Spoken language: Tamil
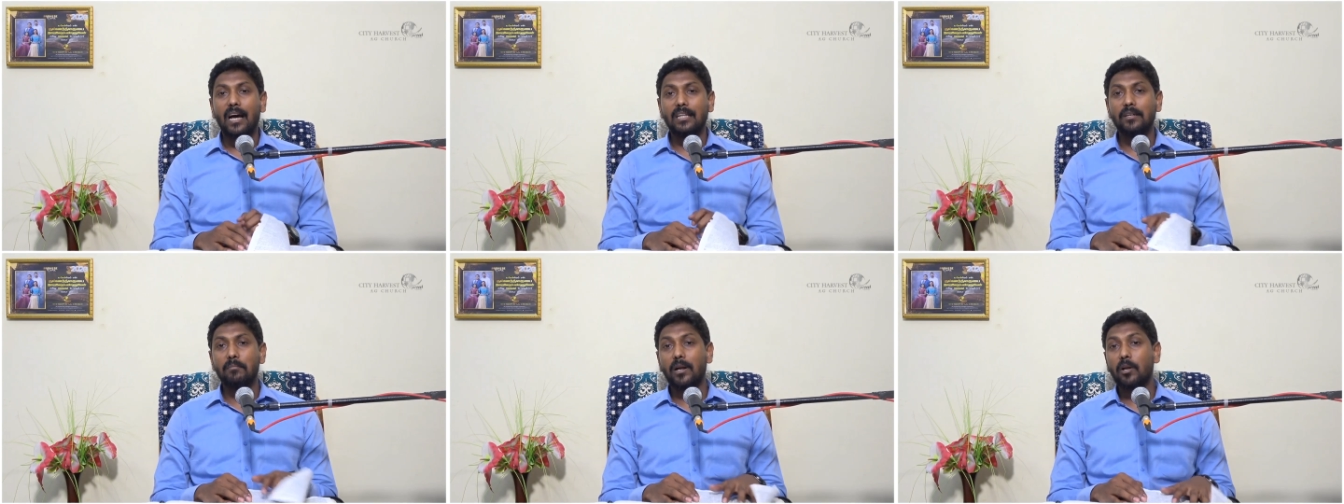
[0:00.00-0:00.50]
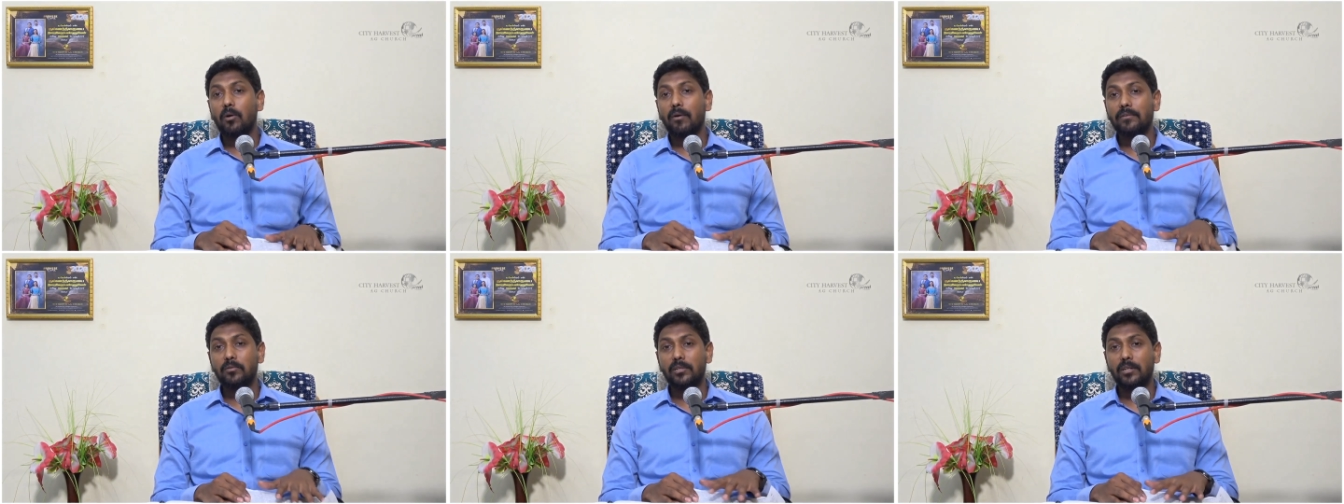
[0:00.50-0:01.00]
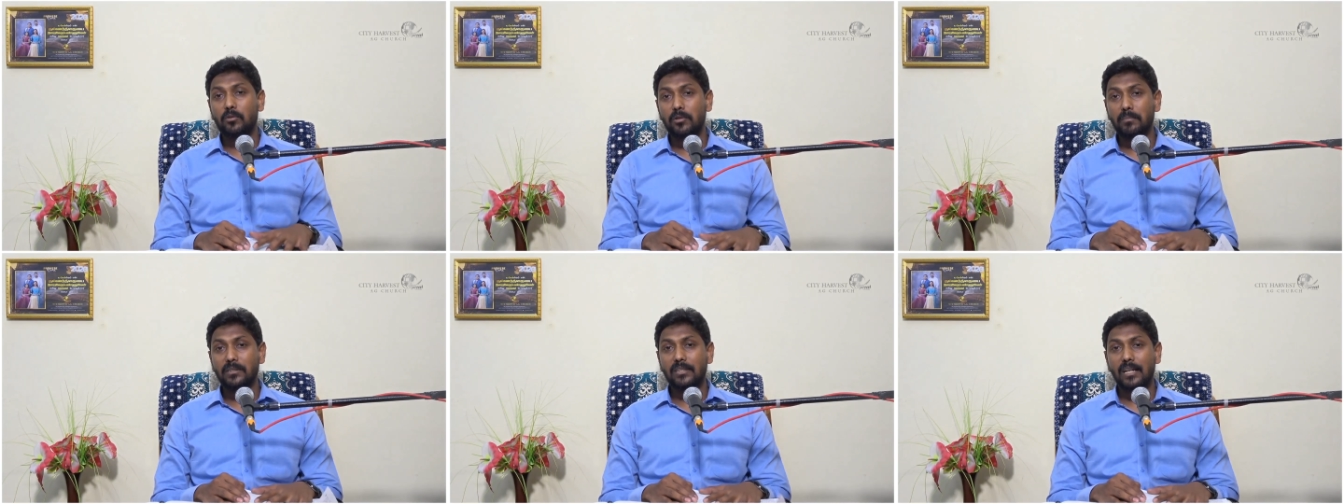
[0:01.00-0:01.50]
அந்த மனோவினுடைய
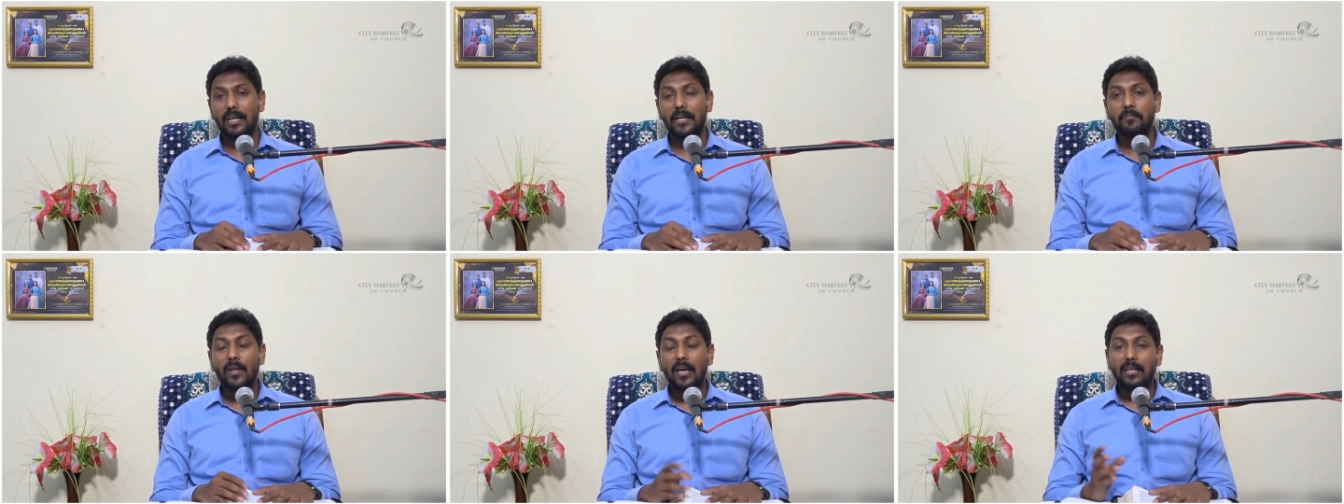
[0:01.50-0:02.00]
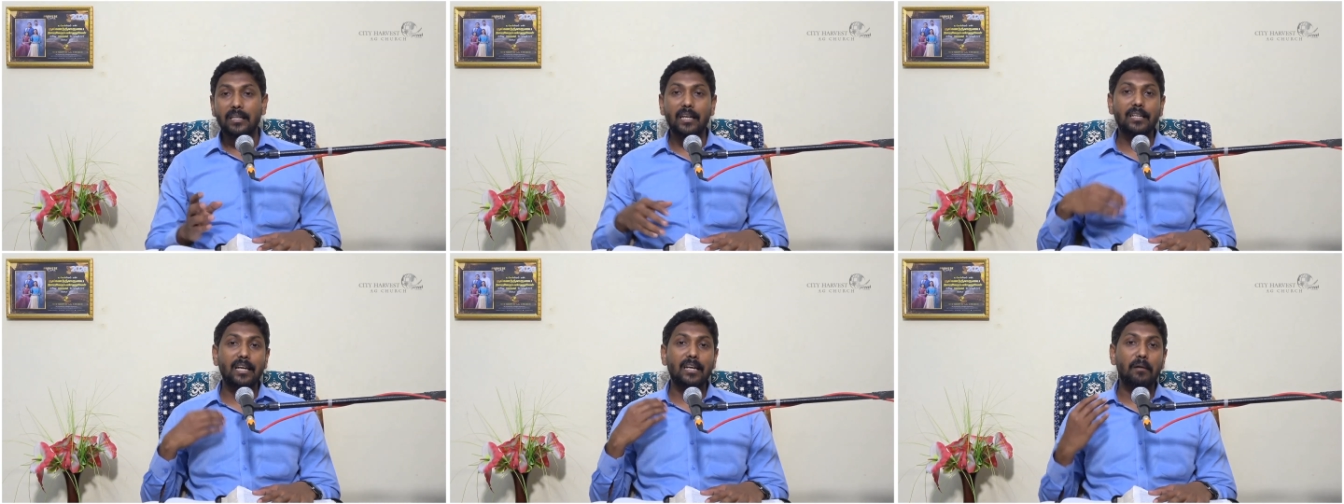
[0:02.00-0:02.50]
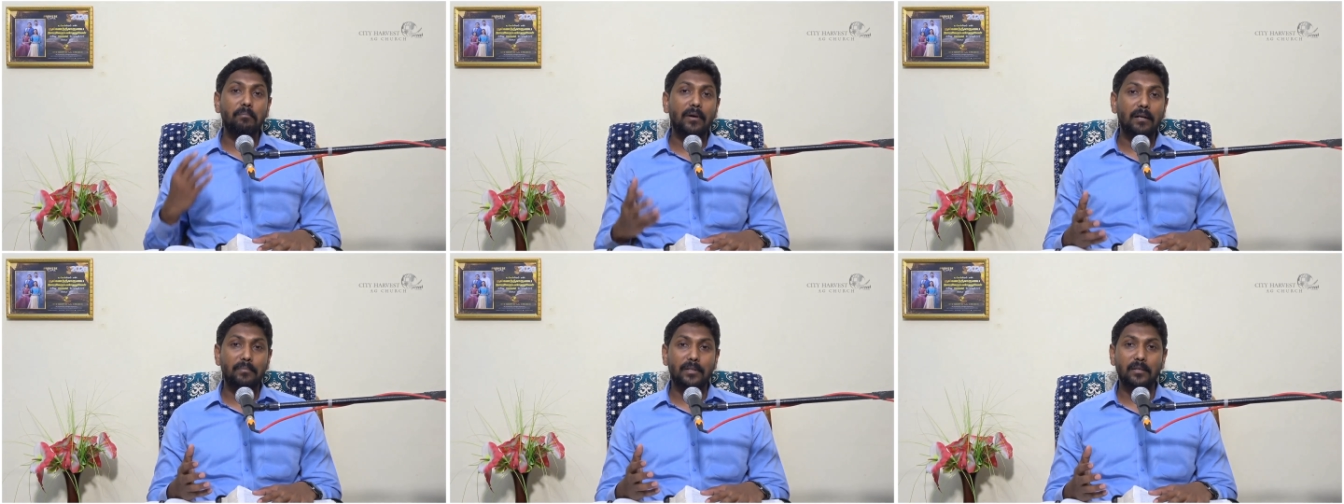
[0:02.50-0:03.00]
குடும்பத்தில் இயற்கைக்கு
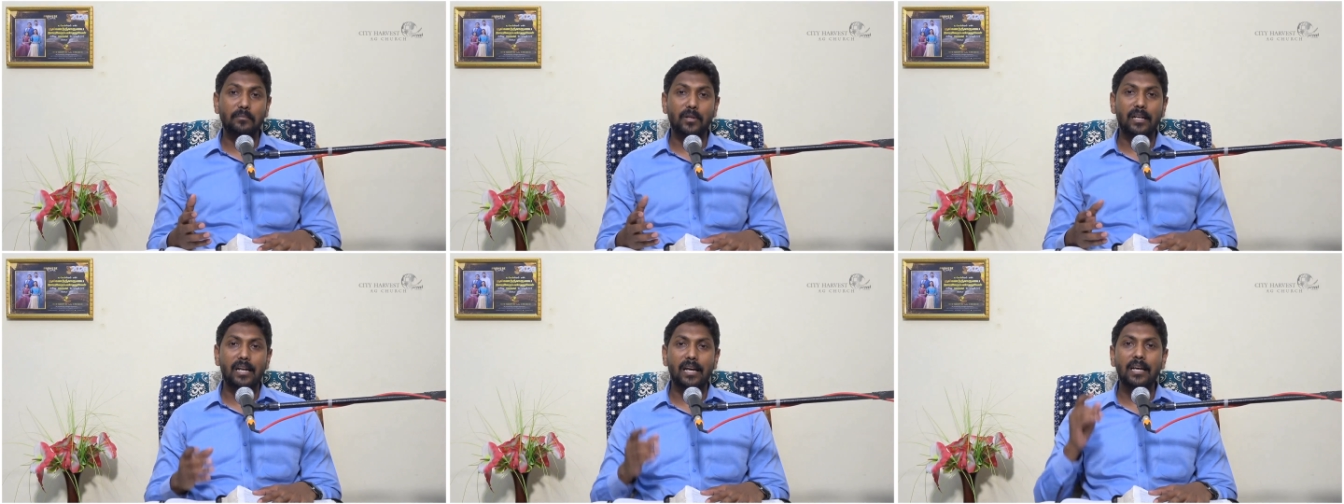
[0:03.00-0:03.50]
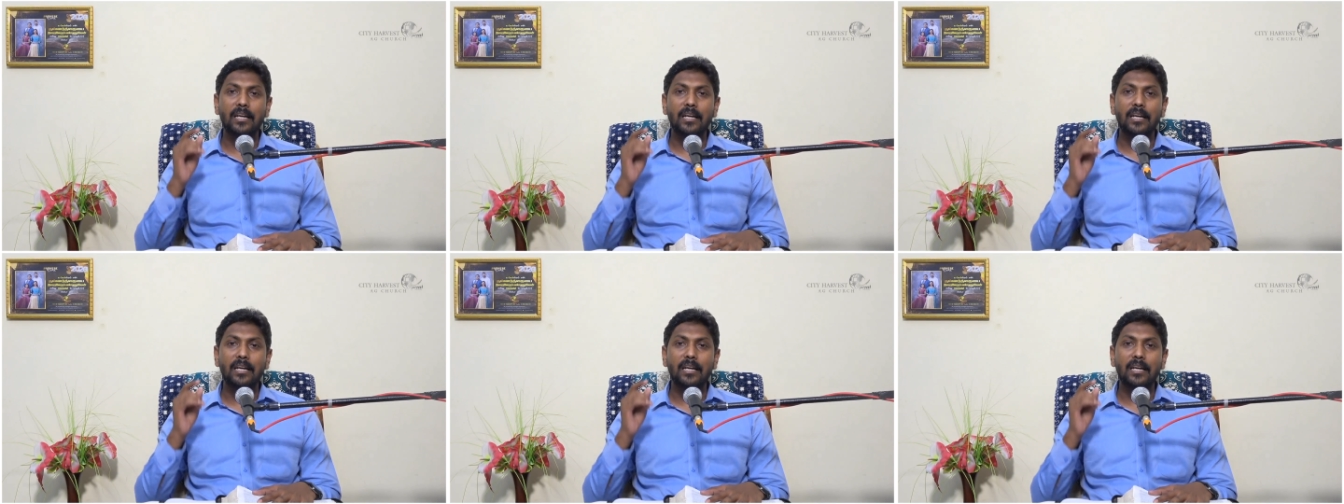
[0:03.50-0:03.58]
அப்பாற்பட்ட முறையில்